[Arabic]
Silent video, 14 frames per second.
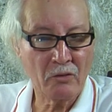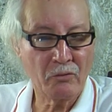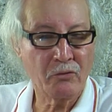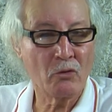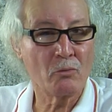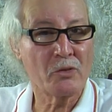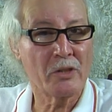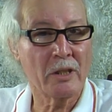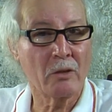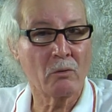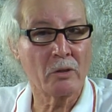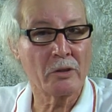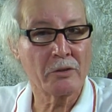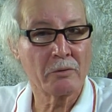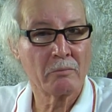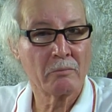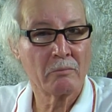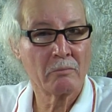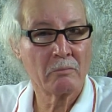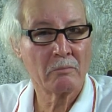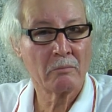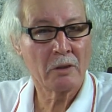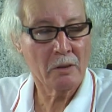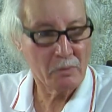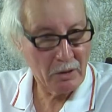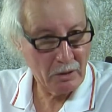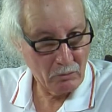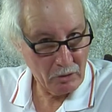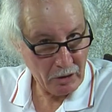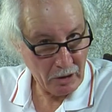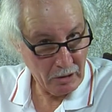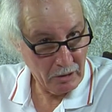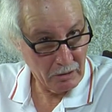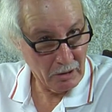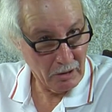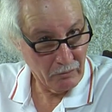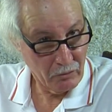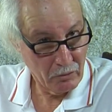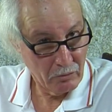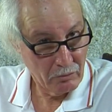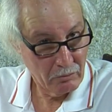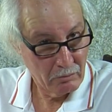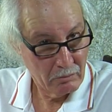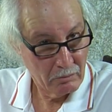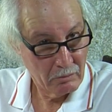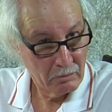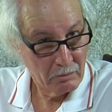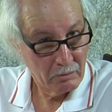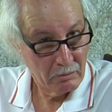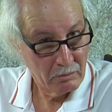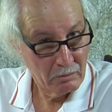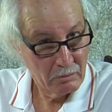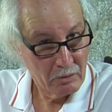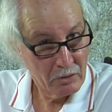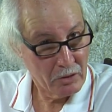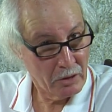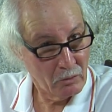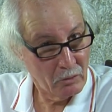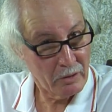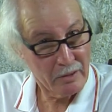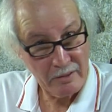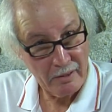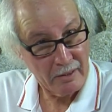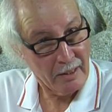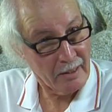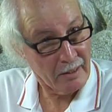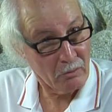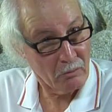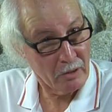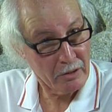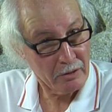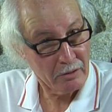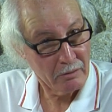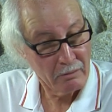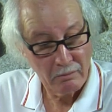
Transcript: دي فوق مسرقواج مسرقواج قانتي تليفونو سيور نسرق راكواج